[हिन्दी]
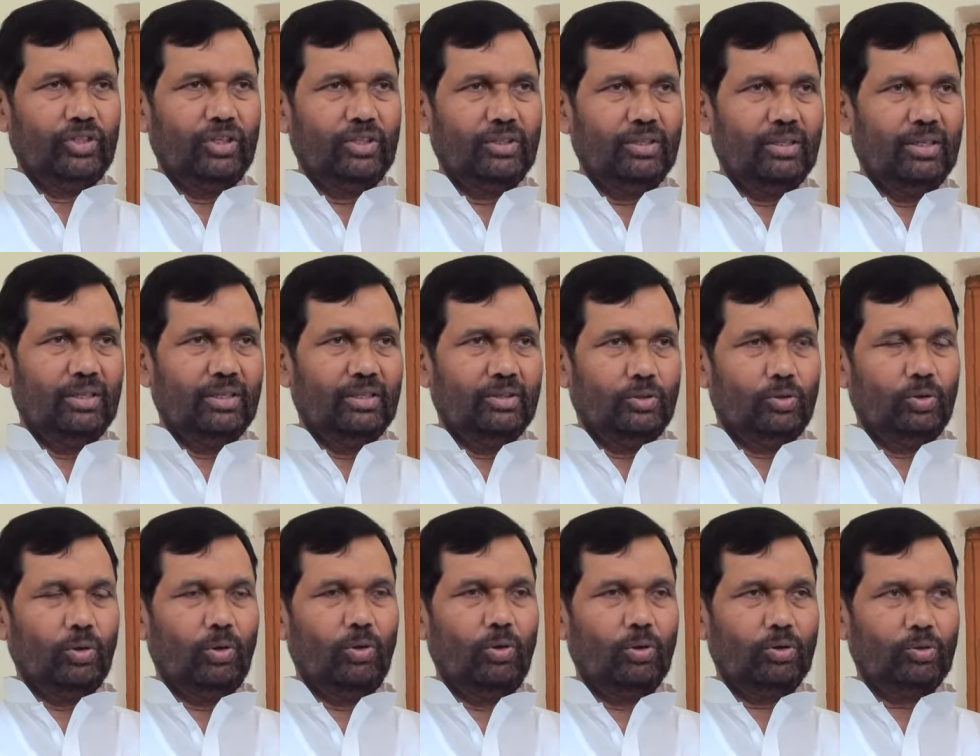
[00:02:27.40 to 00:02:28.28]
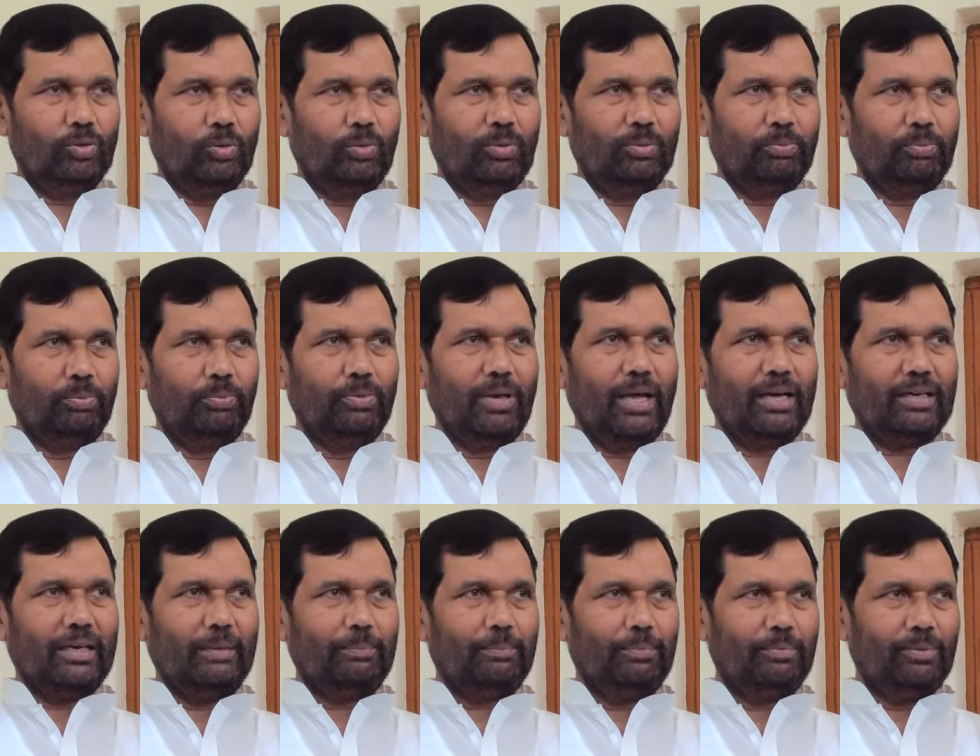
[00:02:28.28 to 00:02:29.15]
जो जो लोग पूरा
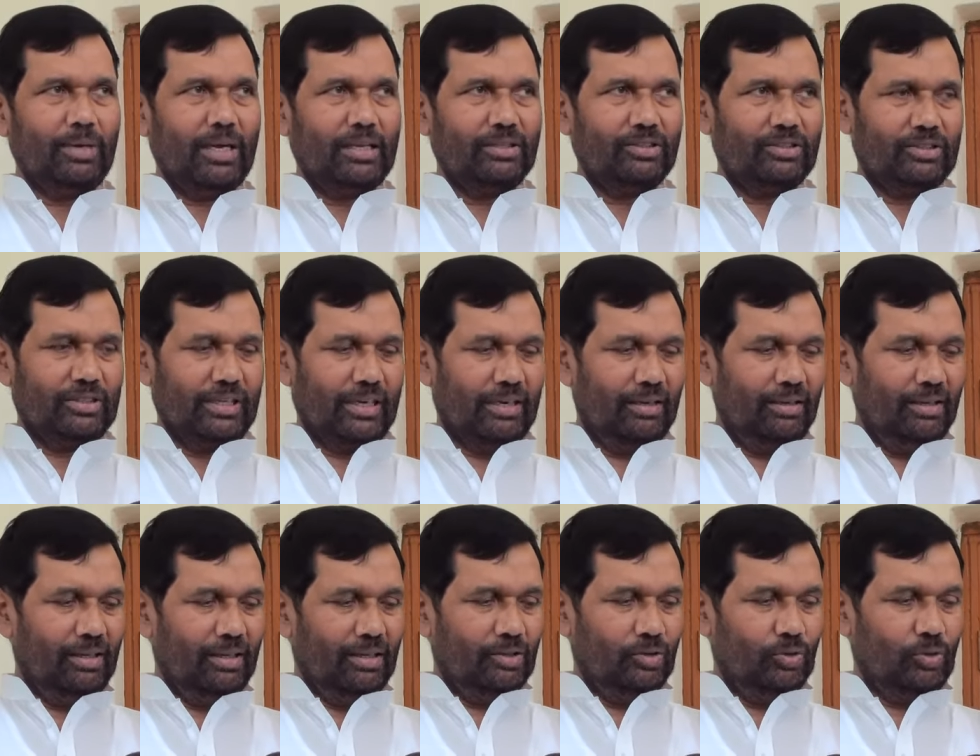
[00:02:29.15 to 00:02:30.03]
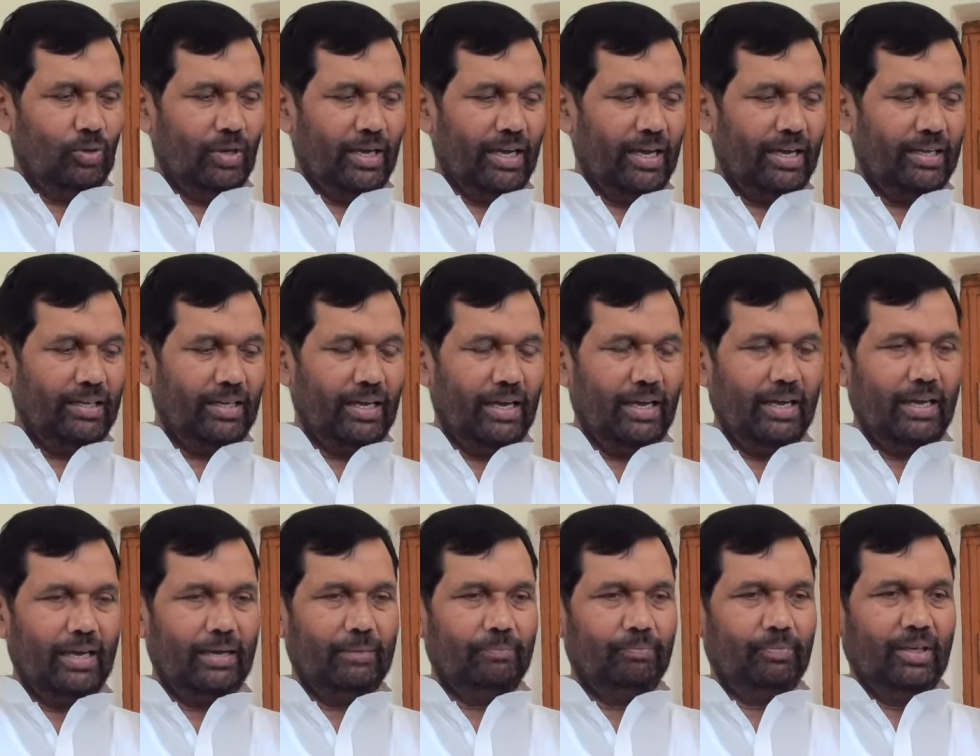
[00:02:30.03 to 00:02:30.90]
का पूरा जो है
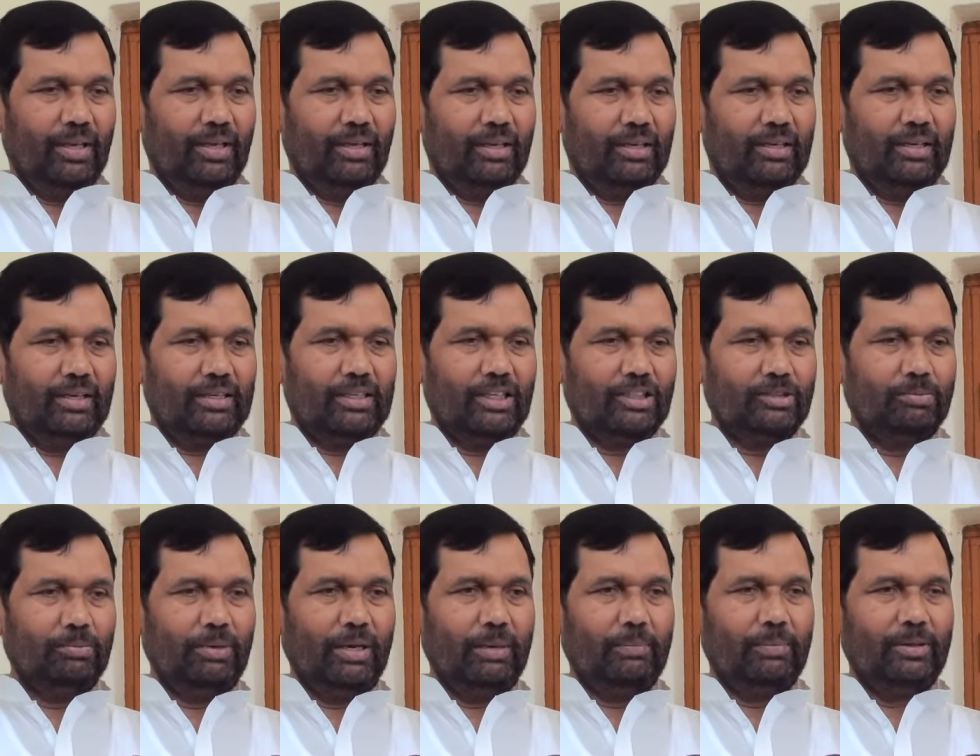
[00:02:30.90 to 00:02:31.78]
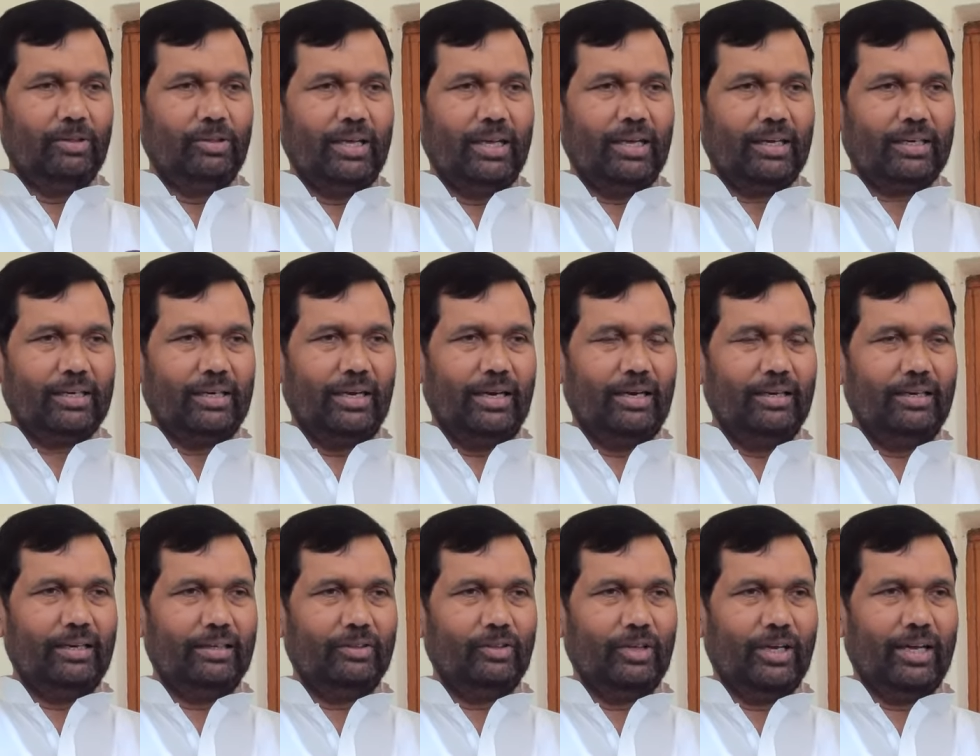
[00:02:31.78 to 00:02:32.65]
यहाँ कश्मीर में जो है
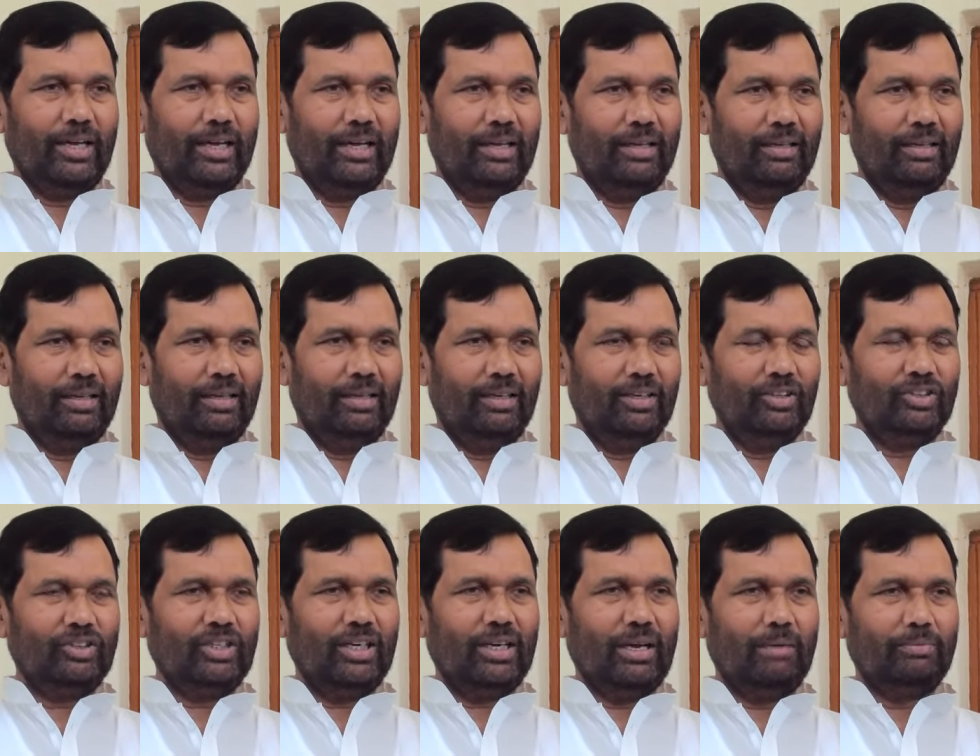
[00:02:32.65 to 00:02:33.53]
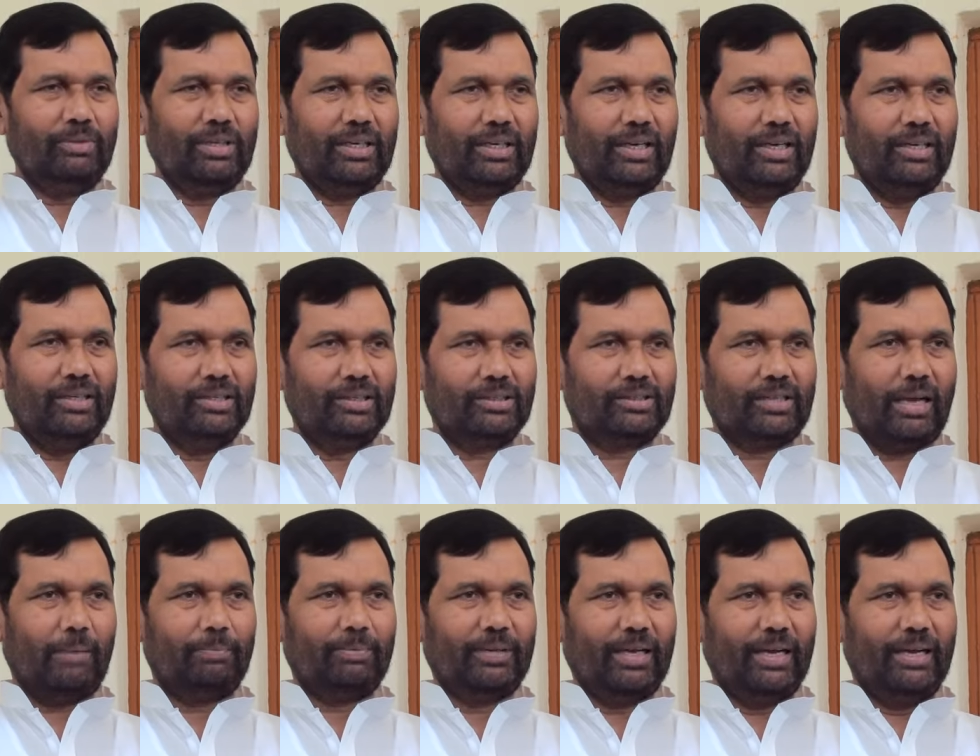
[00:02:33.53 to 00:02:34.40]
कैलेंडर जो है किसके नाम से कैलेंडर
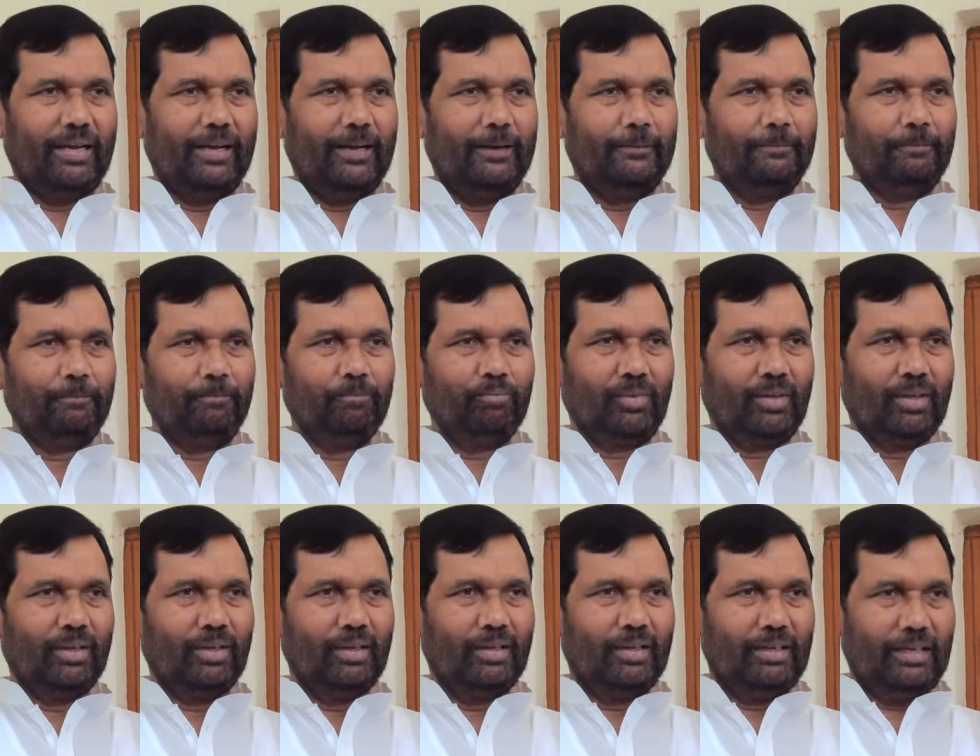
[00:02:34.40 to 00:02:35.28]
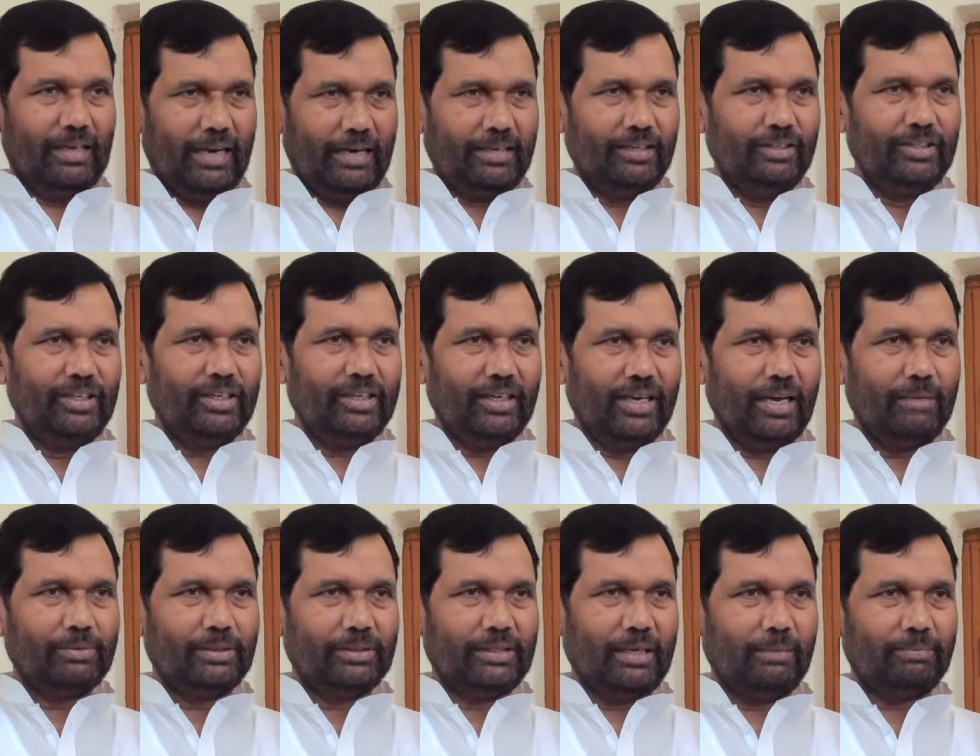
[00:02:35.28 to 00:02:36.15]
छपता है गिलानी जी के
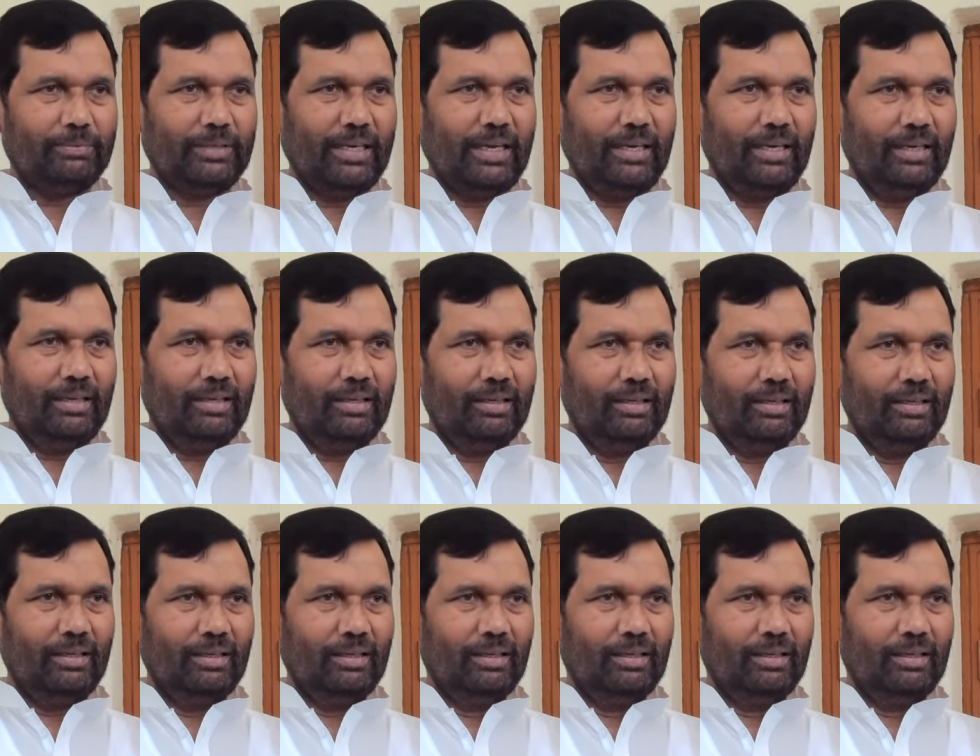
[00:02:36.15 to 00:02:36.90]
नाम से छपता है